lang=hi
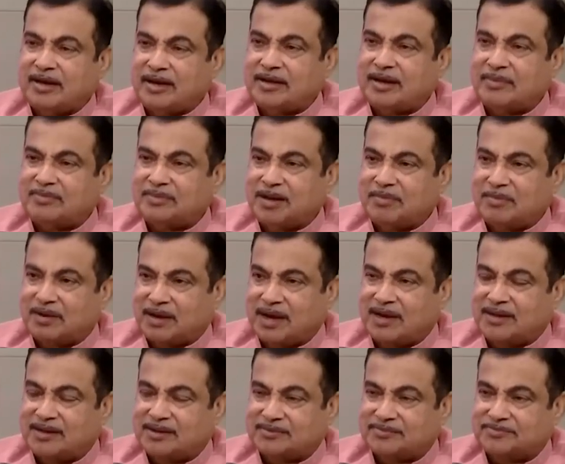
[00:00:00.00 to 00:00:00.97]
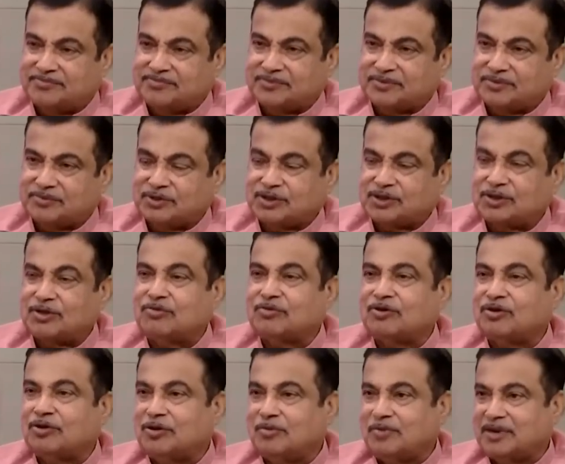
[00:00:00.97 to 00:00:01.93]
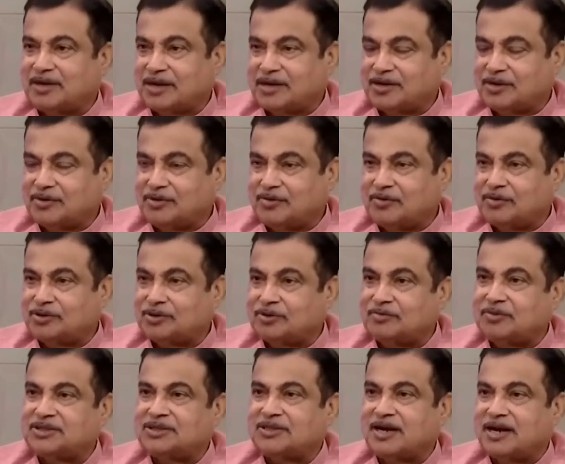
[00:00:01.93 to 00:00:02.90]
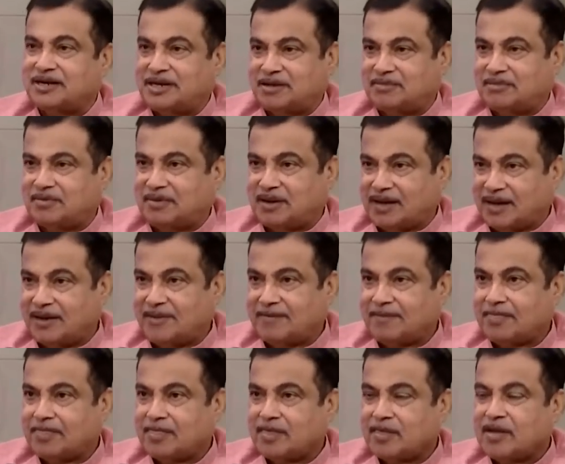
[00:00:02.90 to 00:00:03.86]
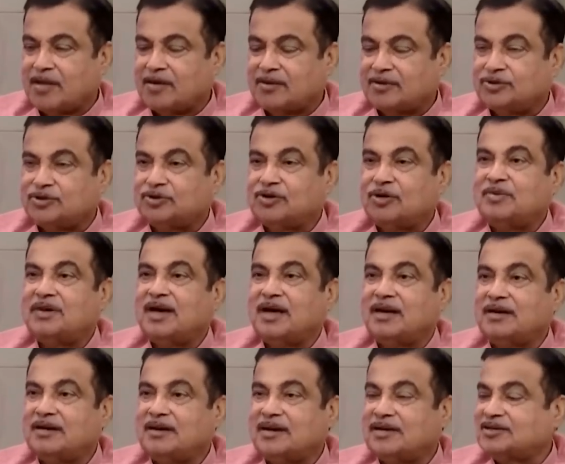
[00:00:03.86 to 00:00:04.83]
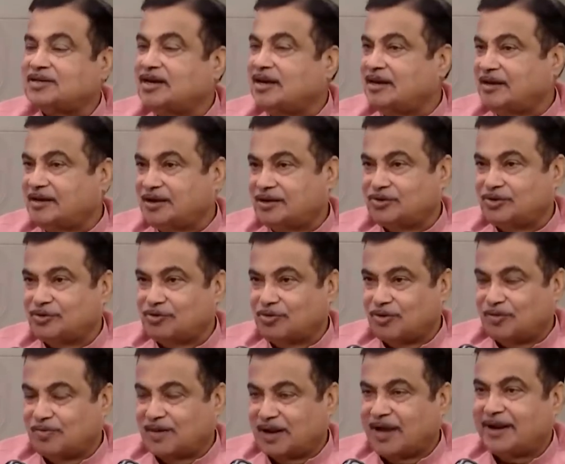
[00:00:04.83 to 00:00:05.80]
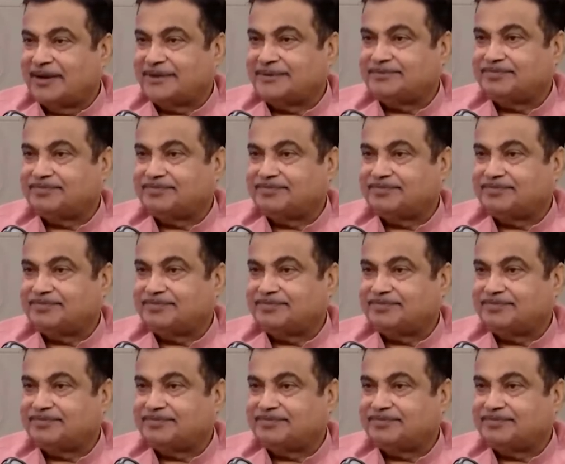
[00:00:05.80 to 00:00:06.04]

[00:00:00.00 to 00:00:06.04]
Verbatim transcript: लेन हमने बनाई जी वो सौ किलोमीटर की हुई वो चौबीस घंटे में बनाई जी जो अभी अलीगढ़ से लेकर जो रोड बना